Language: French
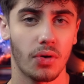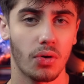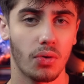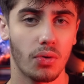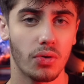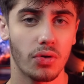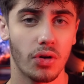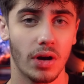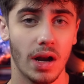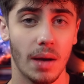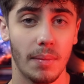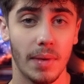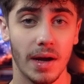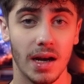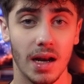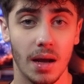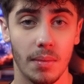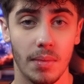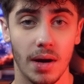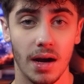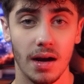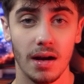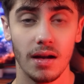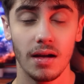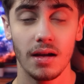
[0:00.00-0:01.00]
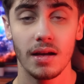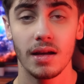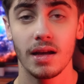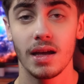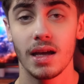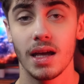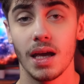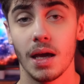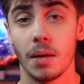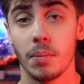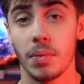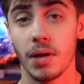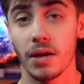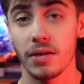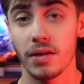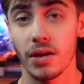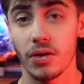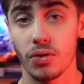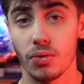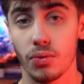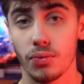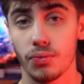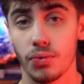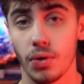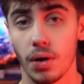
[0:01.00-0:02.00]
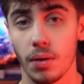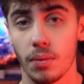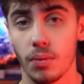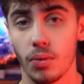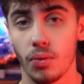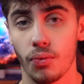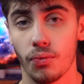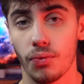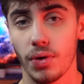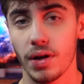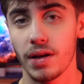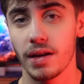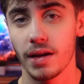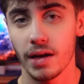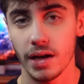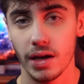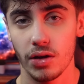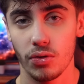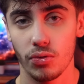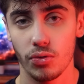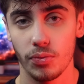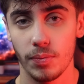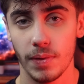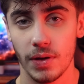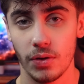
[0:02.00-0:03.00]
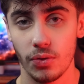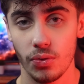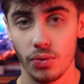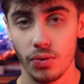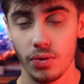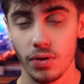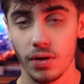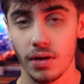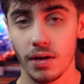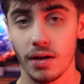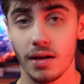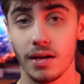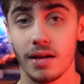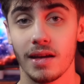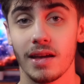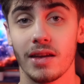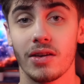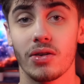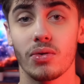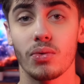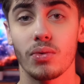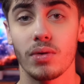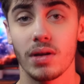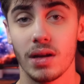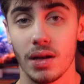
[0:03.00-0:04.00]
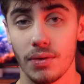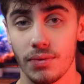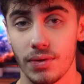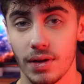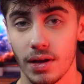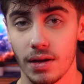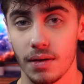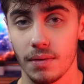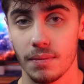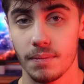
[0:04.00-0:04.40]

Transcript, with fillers: en gros, dans l'amas de la balle, et eh bien c'est ce qu'on voit. On voit des rayons lumineux qui sont déviés